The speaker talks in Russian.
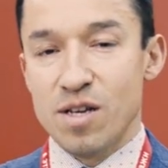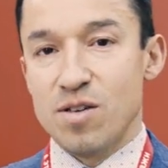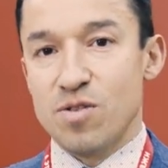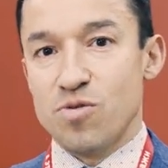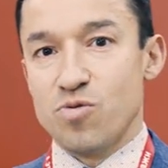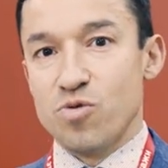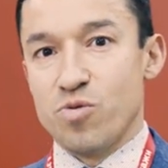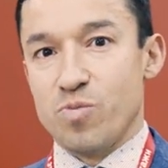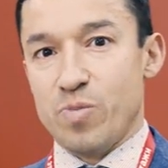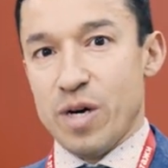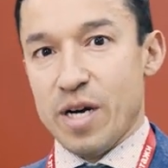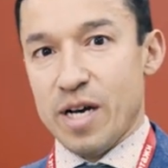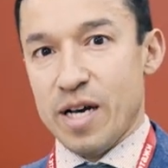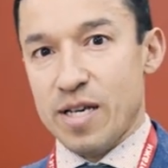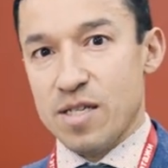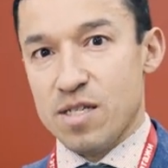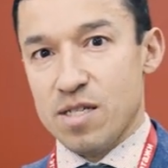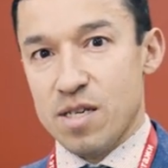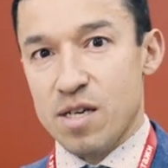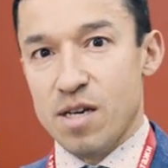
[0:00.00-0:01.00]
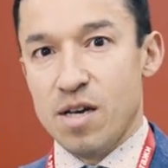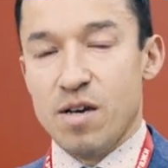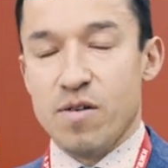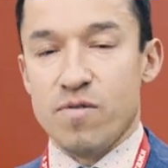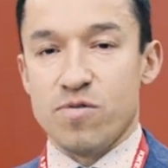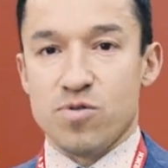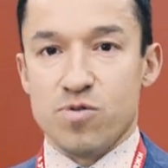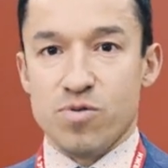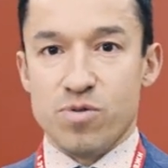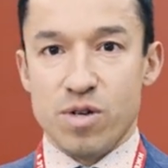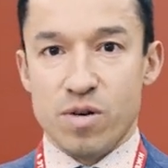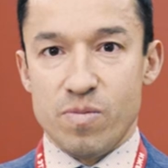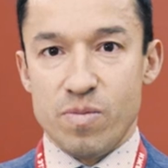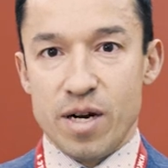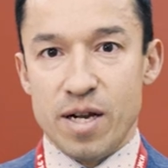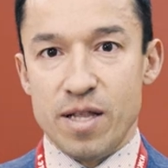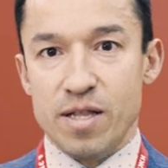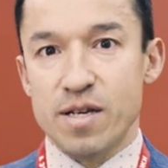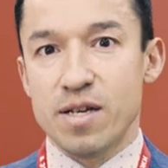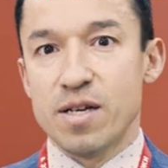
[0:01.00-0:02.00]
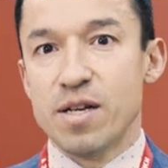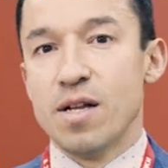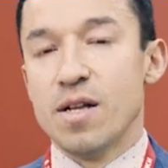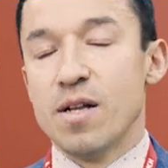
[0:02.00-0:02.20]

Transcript: идут показы, все нормально.